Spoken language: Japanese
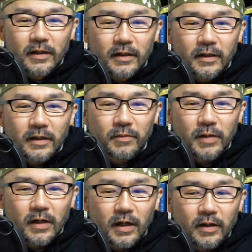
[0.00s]
で、
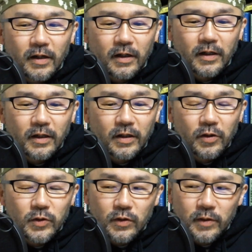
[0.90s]
まあ、要
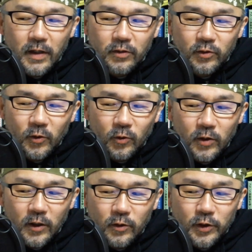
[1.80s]
するにマウント取っ
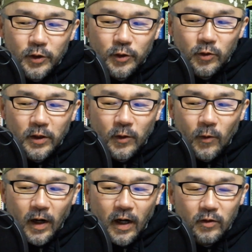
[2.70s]
てくる人っていうの
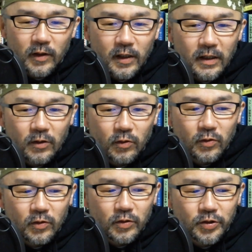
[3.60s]
は、ある程
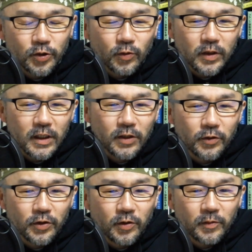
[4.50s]
度、承認欲
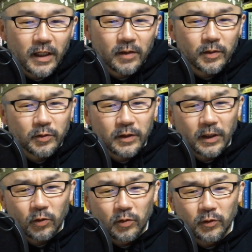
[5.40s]
求みたいな部分だ
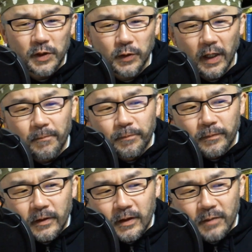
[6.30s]
と思うんですよね。
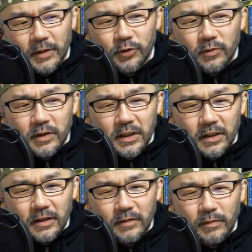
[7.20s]
だから、まあ、承
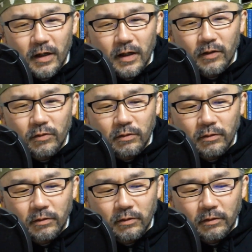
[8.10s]
認、まあ、あ
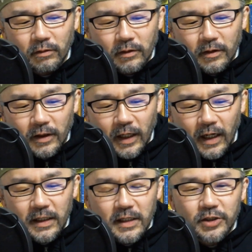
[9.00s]
の
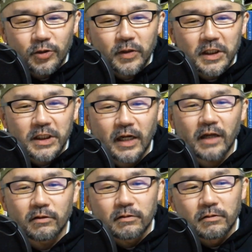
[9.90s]
仮に承認してあげる。